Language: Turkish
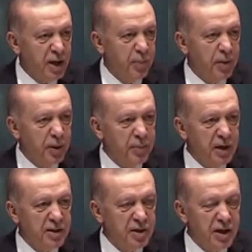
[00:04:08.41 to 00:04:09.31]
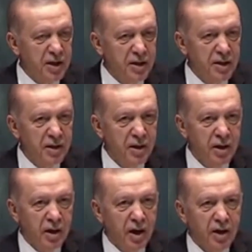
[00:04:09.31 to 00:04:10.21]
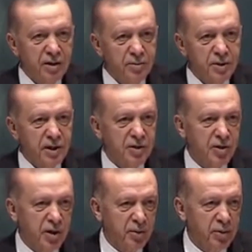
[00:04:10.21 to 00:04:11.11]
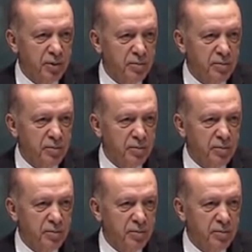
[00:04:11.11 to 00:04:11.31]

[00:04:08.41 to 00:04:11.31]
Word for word: kapılabileceğini aklımızdan çıkar.